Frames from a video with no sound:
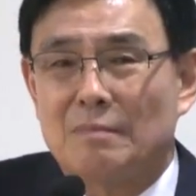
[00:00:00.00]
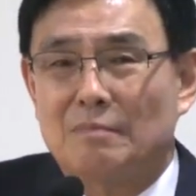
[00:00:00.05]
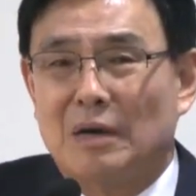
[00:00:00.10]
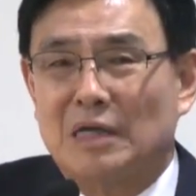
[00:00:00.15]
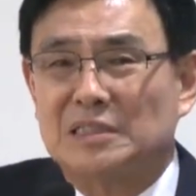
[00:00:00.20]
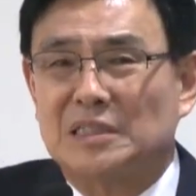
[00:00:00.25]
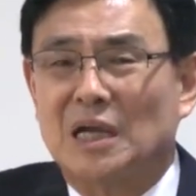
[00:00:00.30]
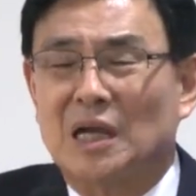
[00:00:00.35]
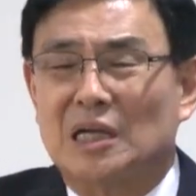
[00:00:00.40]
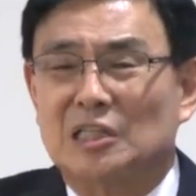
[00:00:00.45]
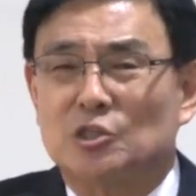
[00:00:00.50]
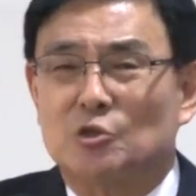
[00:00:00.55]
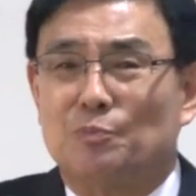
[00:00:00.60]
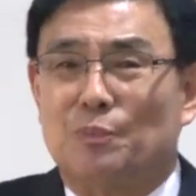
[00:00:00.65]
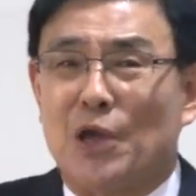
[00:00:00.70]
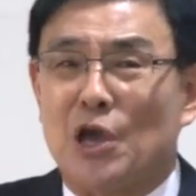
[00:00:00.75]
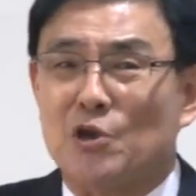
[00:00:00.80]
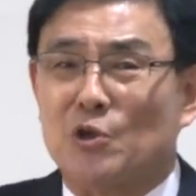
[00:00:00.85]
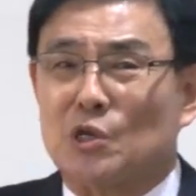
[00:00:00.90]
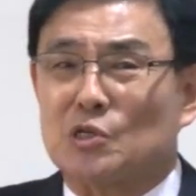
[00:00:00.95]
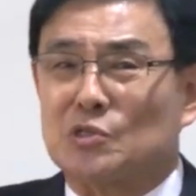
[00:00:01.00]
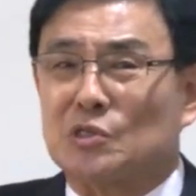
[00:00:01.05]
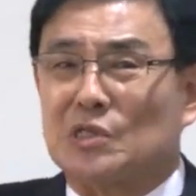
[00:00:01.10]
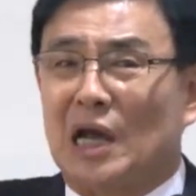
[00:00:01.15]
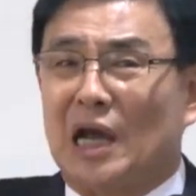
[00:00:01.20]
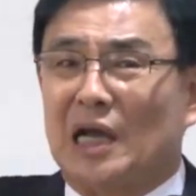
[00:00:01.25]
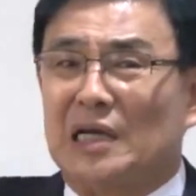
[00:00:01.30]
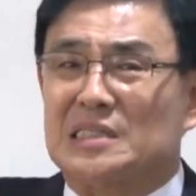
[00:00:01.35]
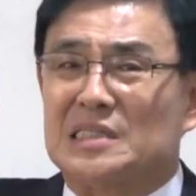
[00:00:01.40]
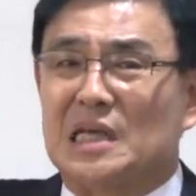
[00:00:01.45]
마찬가지로 백에서
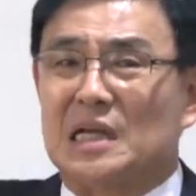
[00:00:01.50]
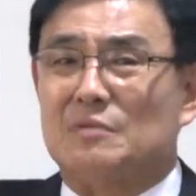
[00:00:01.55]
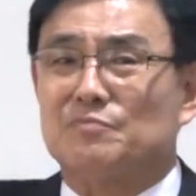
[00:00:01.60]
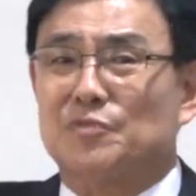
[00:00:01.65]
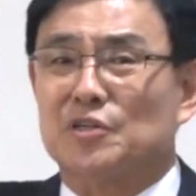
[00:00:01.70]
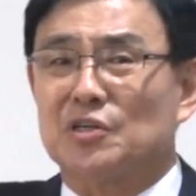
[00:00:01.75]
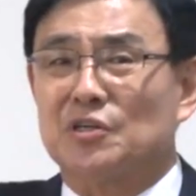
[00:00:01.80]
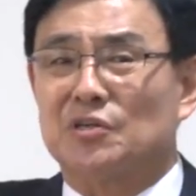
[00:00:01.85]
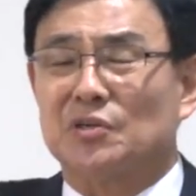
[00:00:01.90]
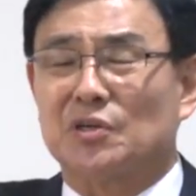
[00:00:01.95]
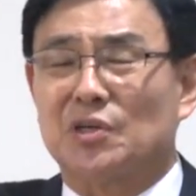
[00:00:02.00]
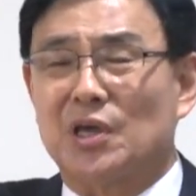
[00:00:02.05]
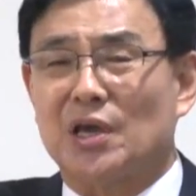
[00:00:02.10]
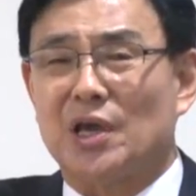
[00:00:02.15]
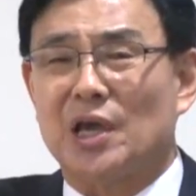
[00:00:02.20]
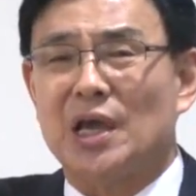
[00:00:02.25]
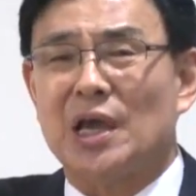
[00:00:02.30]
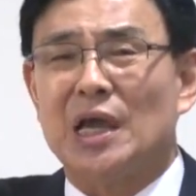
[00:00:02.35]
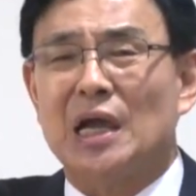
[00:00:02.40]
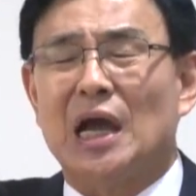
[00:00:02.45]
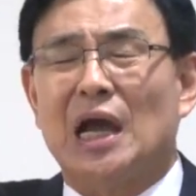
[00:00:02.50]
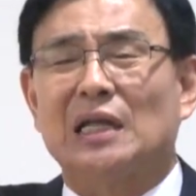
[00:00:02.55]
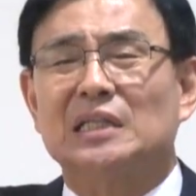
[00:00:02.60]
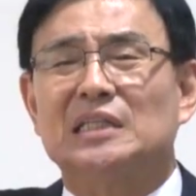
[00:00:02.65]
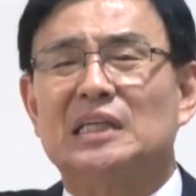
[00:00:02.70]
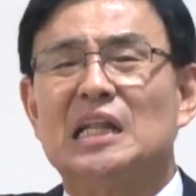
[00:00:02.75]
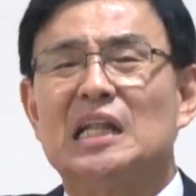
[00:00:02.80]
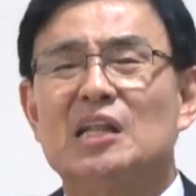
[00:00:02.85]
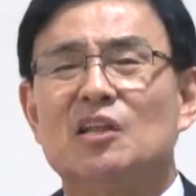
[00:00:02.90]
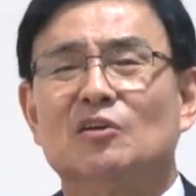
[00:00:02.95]
나간 사람들이 그렇게
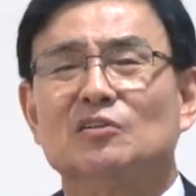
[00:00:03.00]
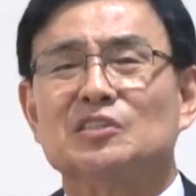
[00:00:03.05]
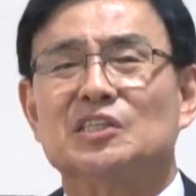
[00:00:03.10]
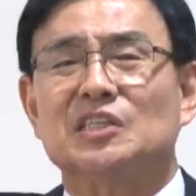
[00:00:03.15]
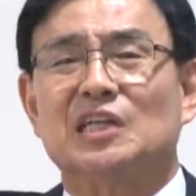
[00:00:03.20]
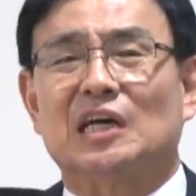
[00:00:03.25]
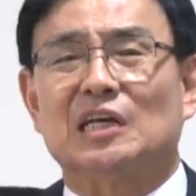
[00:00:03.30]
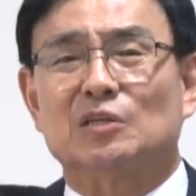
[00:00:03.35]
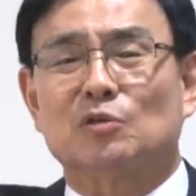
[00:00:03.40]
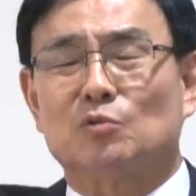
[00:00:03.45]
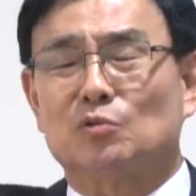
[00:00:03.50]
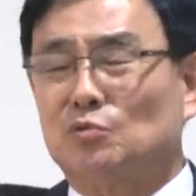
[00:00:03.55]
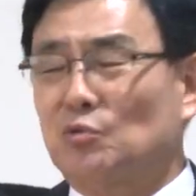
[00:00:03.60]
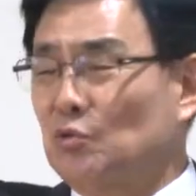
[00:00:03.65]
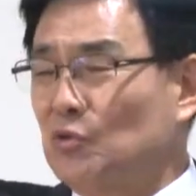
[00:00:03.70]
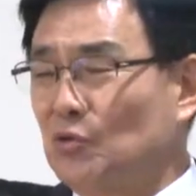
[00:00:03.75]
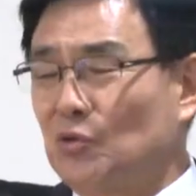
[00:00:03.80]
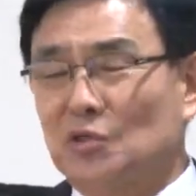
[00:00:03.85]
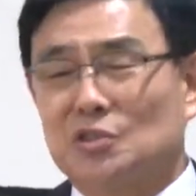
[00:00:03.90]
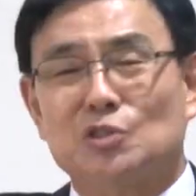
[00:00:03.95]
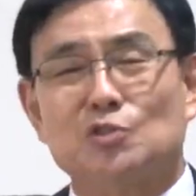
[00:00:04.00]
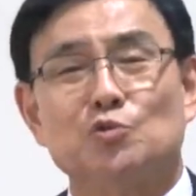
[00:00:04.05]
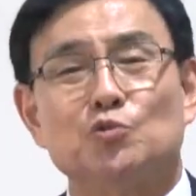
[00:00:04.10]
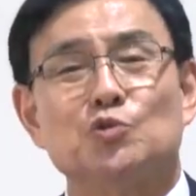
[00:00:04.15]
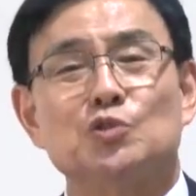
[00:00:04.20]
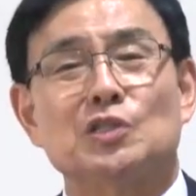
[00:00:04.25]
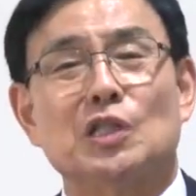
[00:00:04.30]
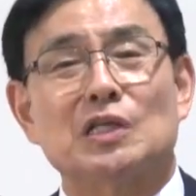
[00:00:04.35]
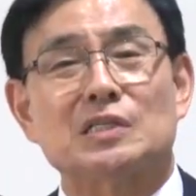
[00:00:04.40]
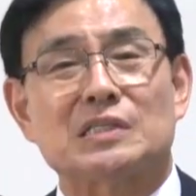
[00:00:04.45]
한 1년 지나고도 그것이
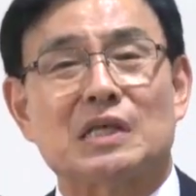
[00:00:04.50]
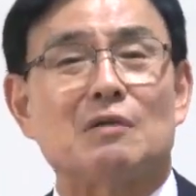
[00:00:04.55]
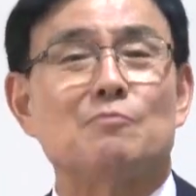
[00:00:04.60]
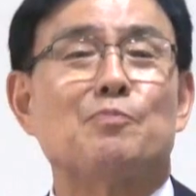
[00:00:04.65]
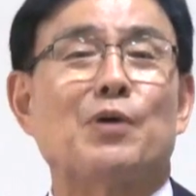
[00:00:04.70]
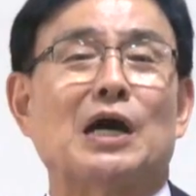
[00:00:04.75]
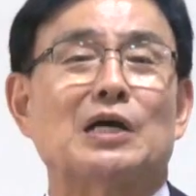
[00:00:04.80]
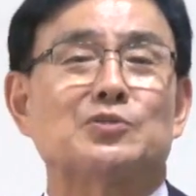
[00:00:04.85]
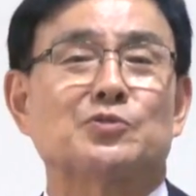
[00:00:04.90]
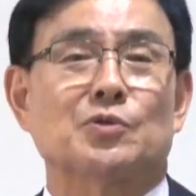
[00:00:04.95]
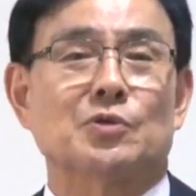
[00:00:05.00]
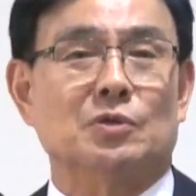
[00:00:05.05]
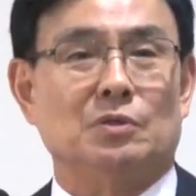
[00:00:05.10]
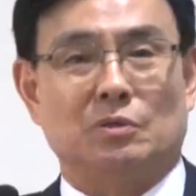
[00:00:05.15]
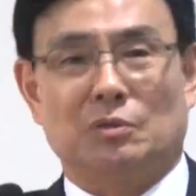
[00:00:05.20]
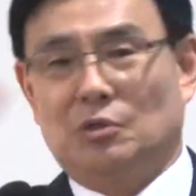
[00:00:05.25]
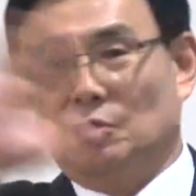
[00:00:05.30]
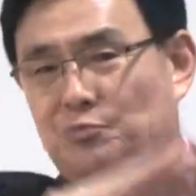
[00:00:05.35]
유지된 사람 봤어요?